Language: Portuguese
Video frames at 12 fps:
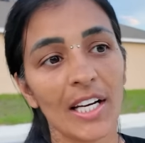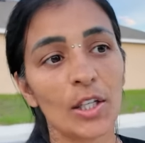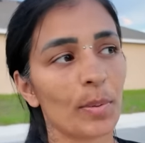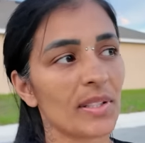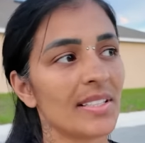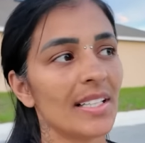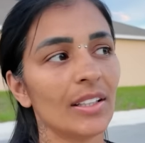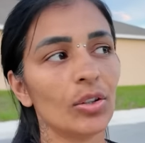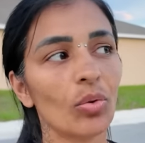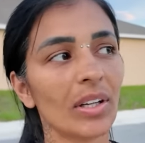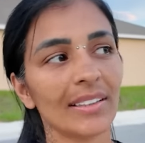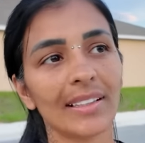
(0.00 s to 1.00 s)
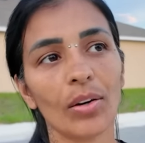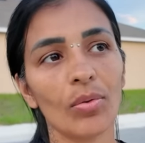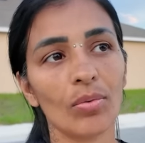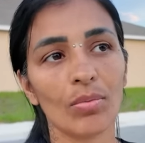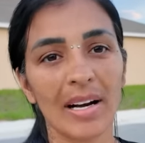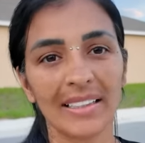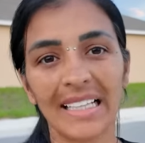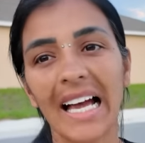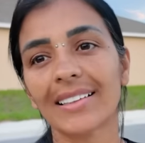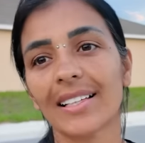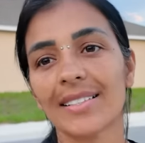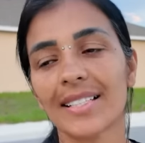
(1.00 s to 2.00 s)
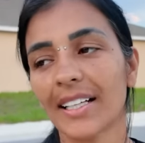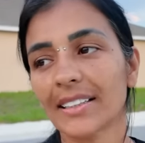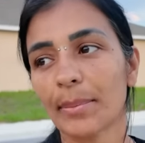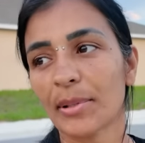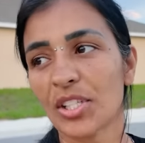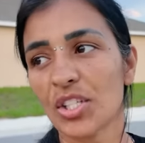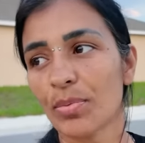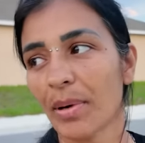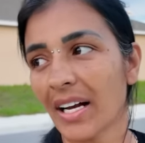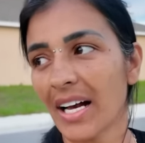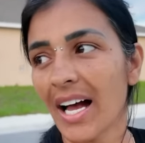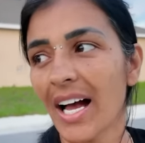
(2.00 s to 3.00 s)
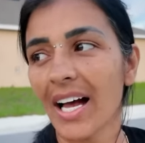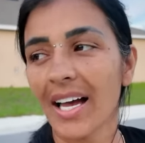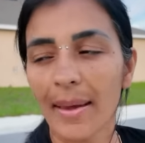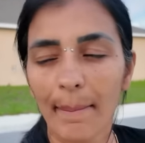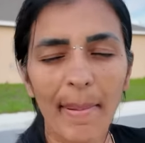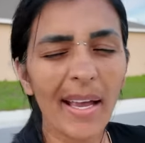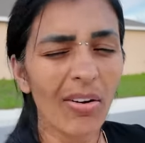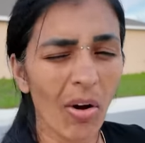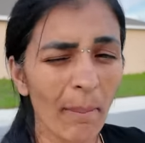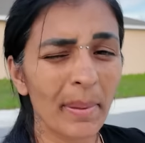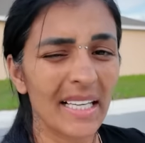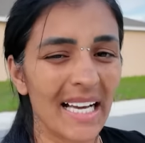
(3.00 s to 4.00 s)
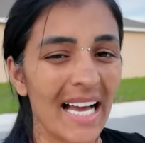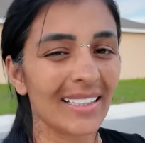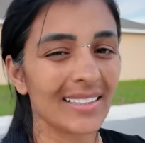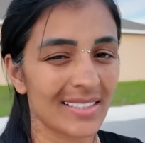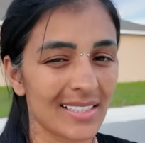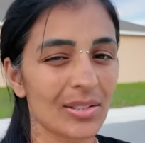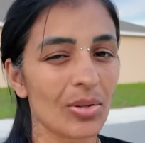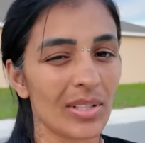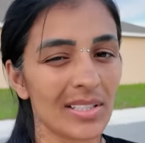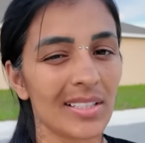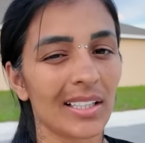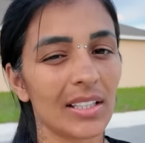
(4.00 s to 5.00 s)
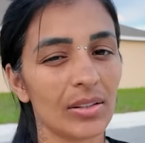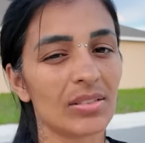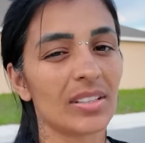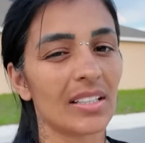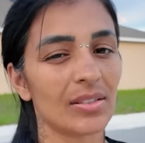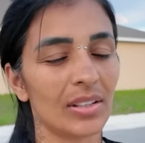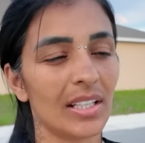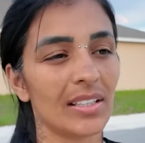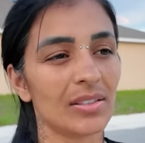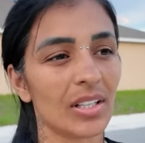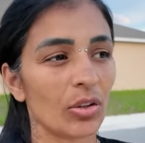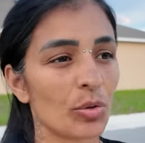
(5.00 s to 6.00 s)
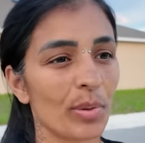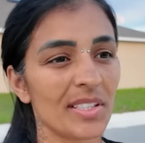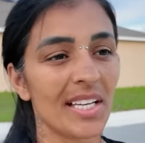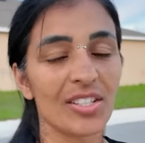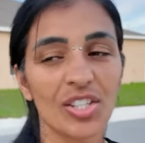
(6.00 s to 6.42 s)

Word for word: E, tipo assim, nunca tem uma data certa pra gente pagar. É bem complicado essas coisas aqui nos Estados Unidos. Então, tipo assim, a